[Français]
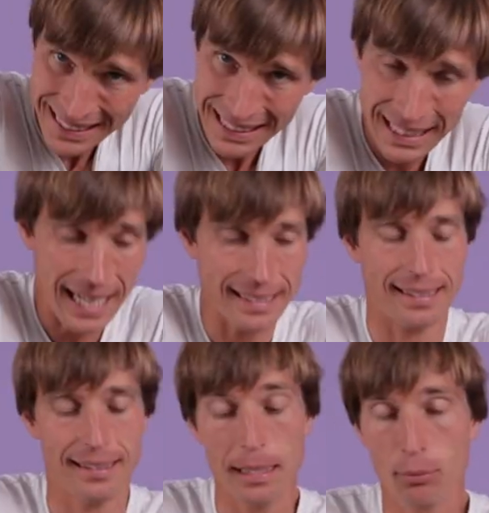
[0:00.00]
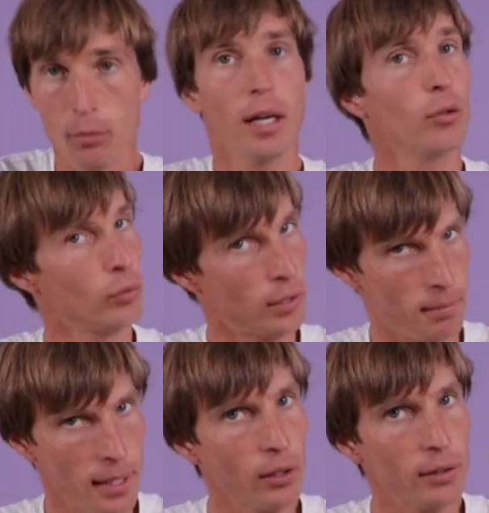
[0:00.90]
tac, ça se clipse bien. Tu sais
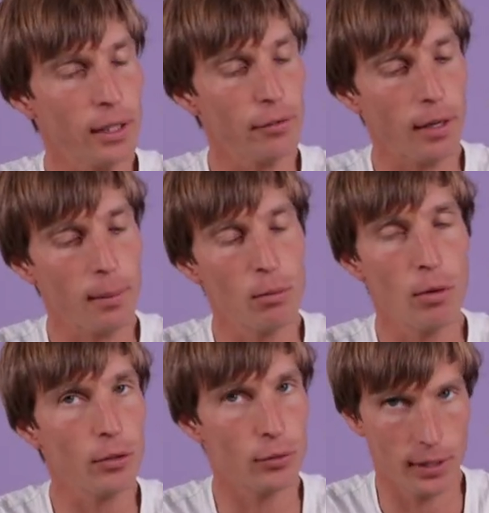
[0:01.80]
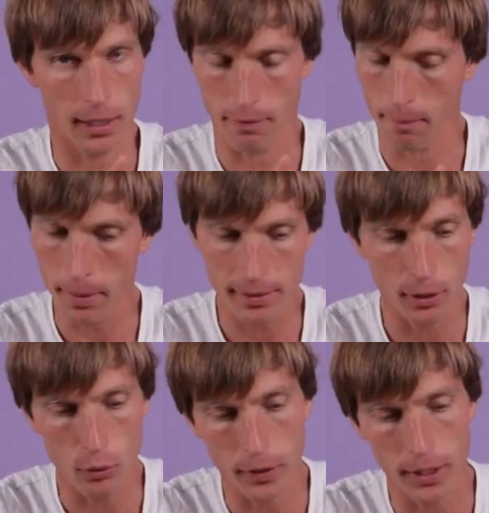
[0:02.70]
bien quand elle est fermée au moins, tu sais qu'elle va pas se
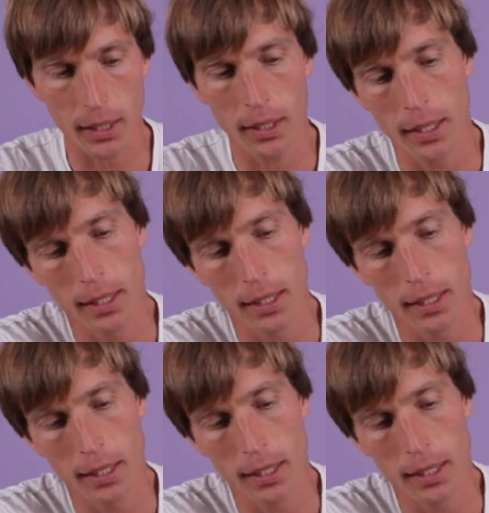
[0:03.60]
réouvrir.